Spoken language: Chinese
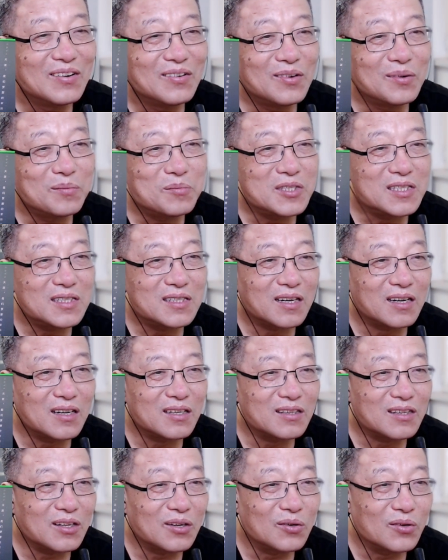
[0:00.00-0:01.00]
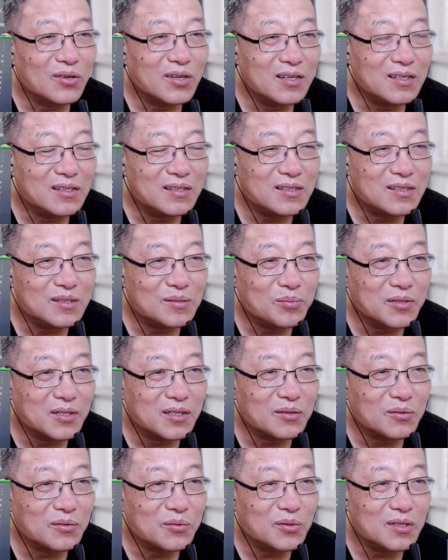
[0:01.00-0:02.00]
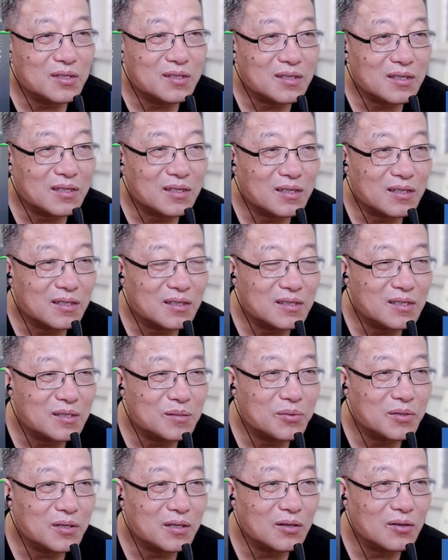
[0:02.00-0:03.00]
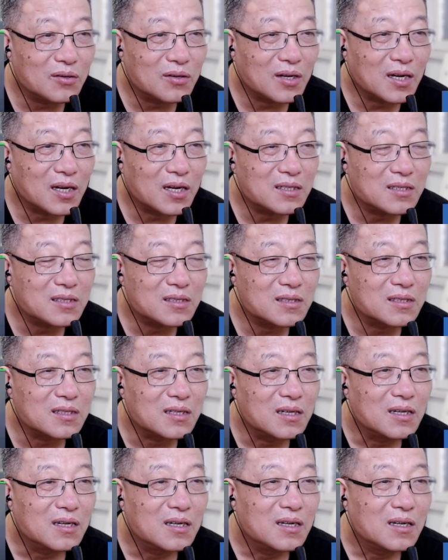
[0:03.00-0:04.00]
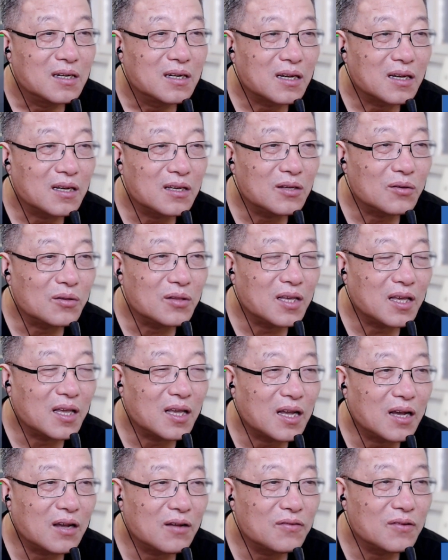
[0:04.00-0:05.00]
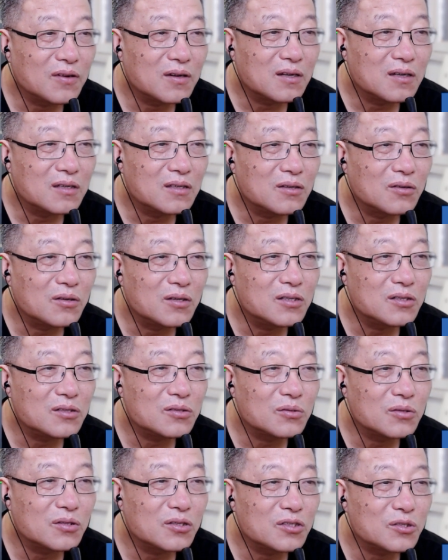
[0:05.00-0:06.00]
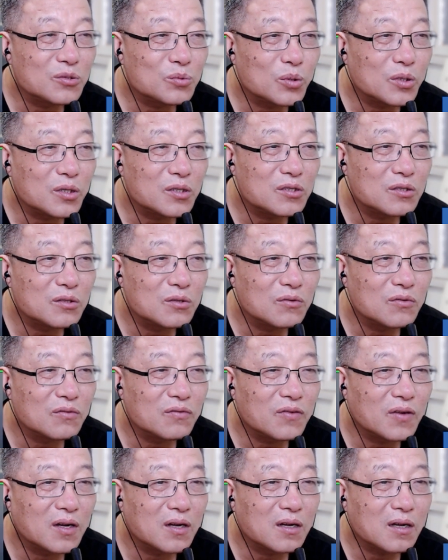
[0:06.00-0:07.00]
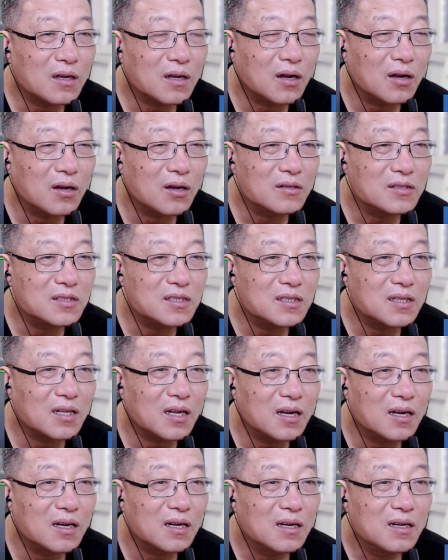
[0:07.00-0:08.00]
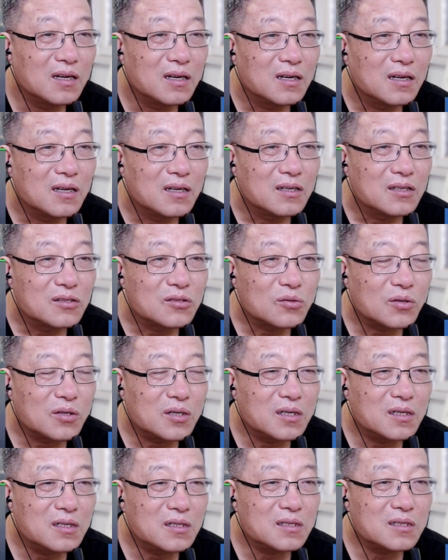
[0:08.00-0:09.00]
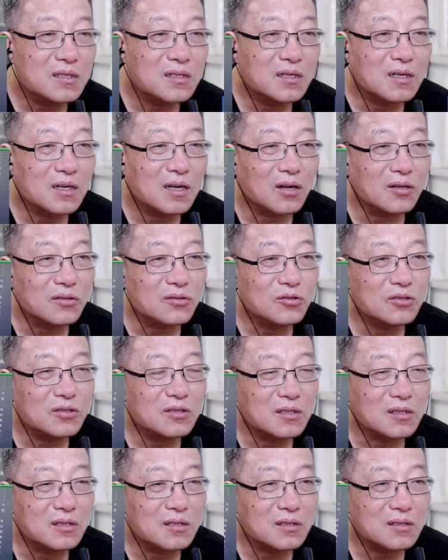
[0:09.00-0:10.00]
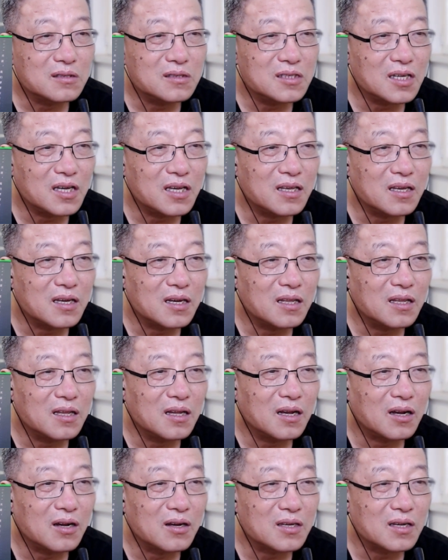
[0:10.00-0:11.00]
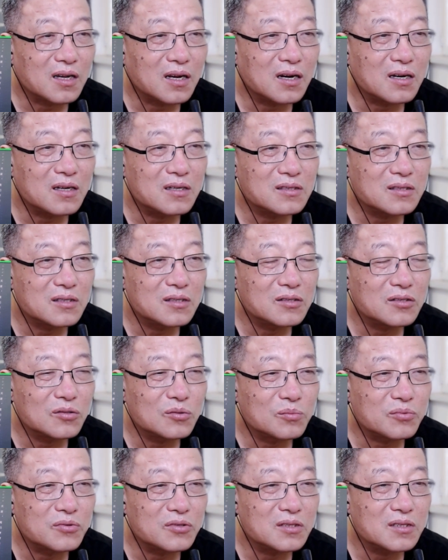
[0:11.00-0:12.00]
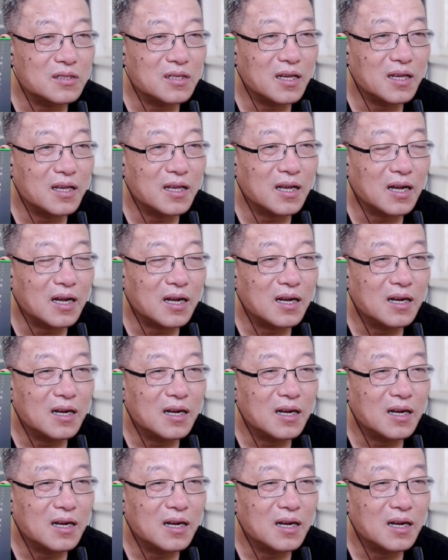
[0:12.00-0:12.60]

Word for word: 我们知道抖音直播的规则，直播后还是很有天涯风。有人说学新东方搞搞鸡汤，做人设搞剧情，建议很好。然而这就不是天涯。